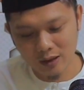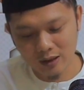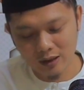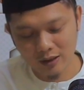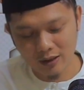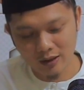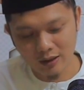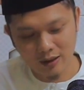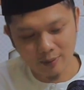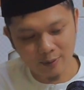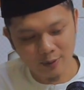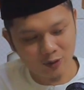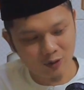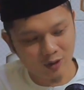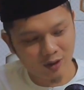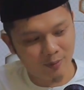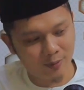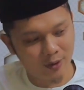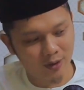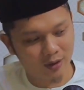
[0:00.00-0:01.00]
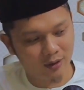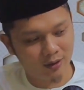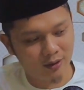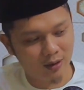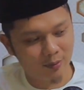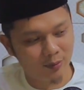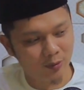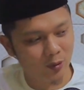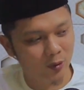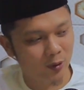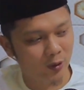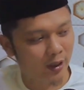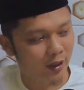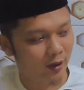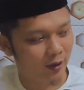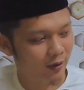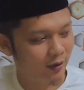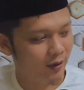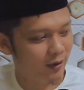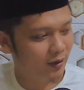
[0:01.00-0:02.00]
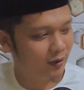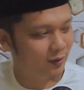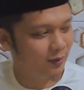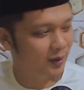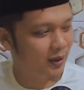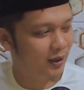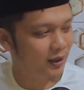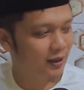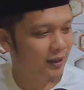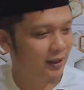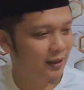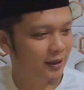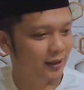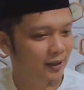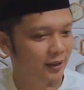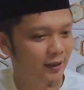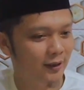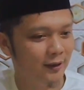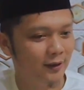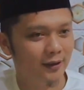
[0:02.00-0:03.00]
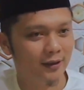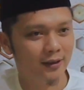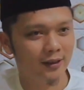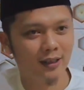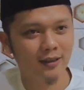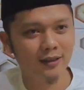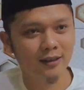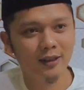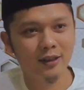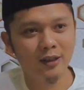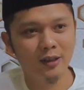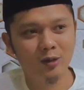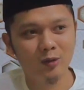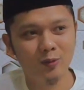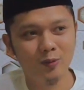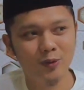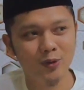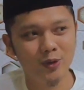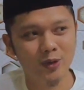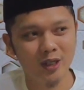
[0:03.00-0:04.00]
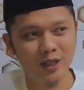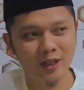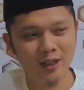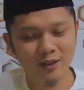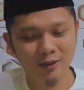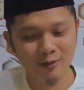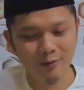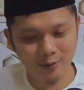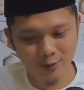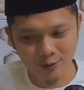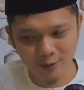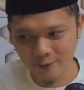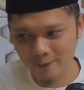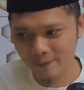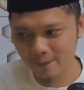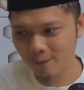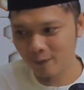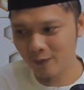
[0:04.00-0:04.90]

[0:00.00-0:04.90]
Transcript: eh apa sahabat Abu Hurairah itu mengatakan gini saya itu punya ilmu